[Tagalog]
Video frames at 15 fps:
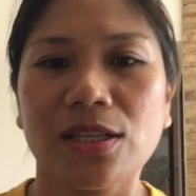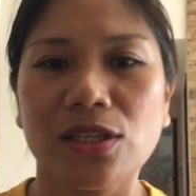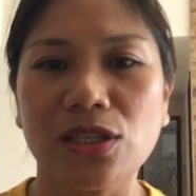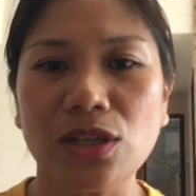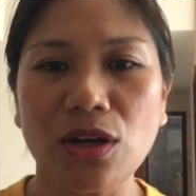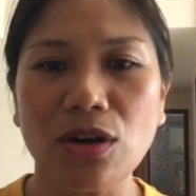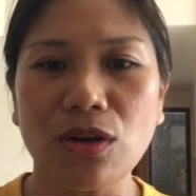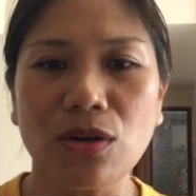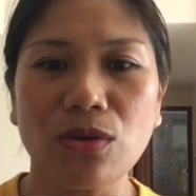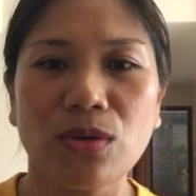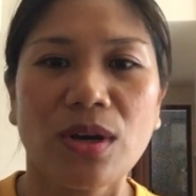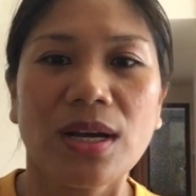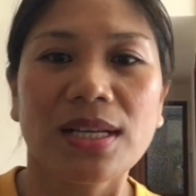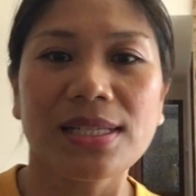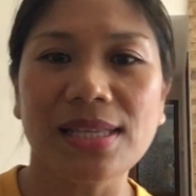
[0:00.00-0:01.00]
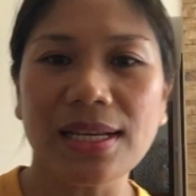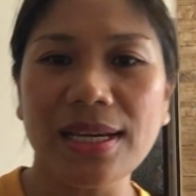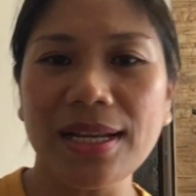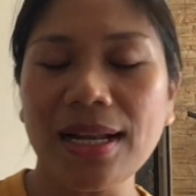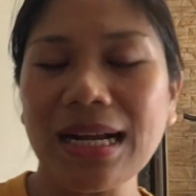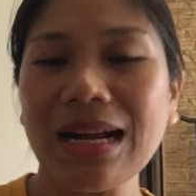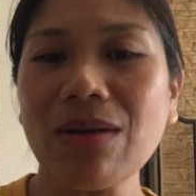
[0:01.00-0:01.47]
So, sa
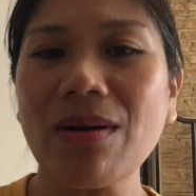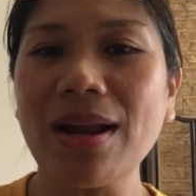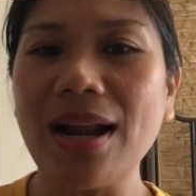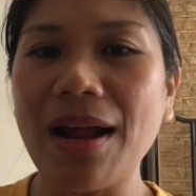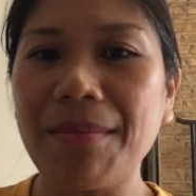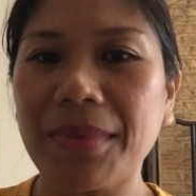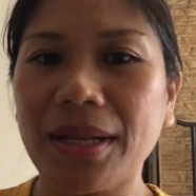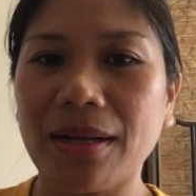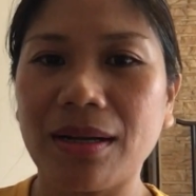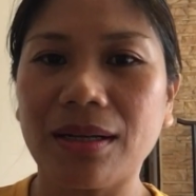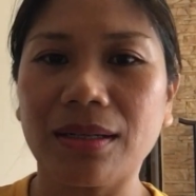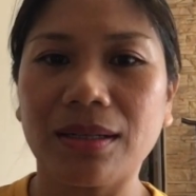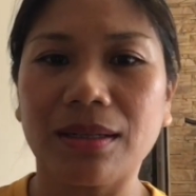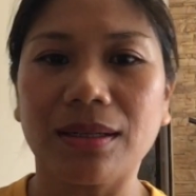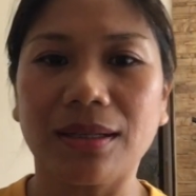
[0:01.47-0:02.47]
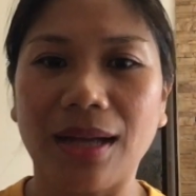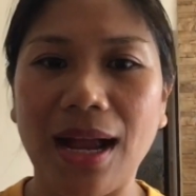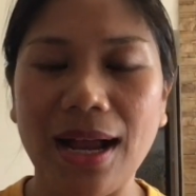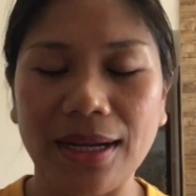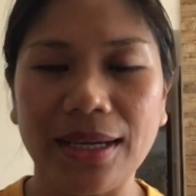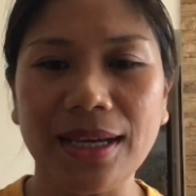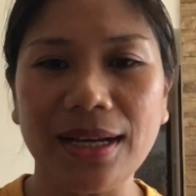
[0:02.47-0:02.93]
ginagawa namin ng
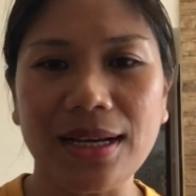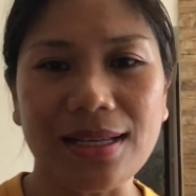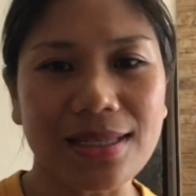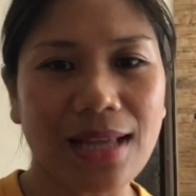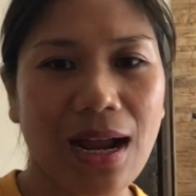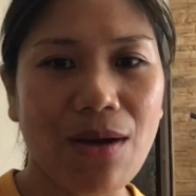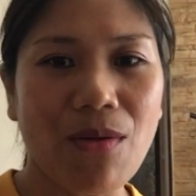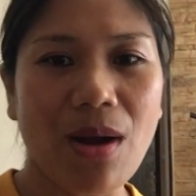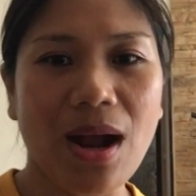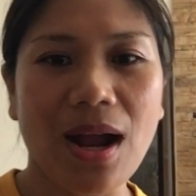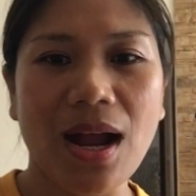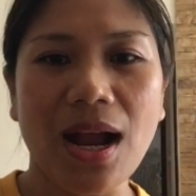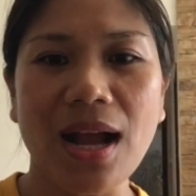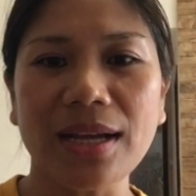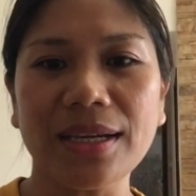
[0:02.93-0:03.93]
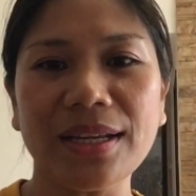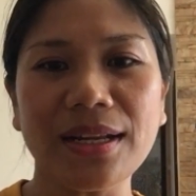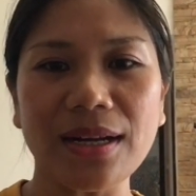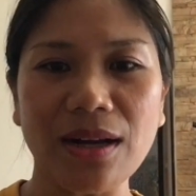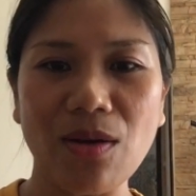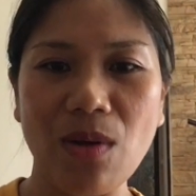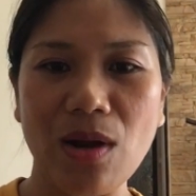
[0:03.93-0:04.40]
aking asawa, ang
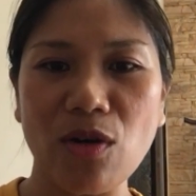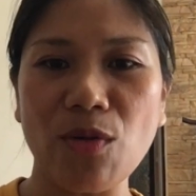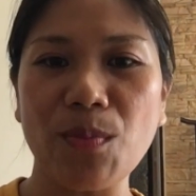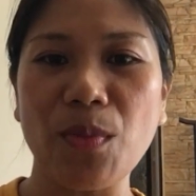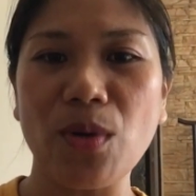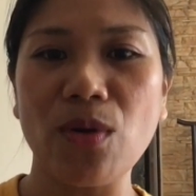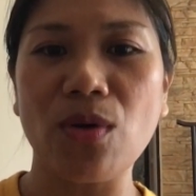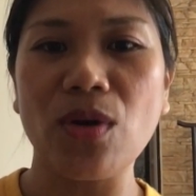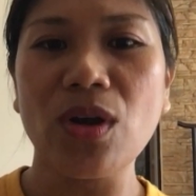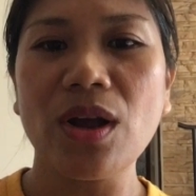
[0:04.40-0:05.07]
ginagawa ko po,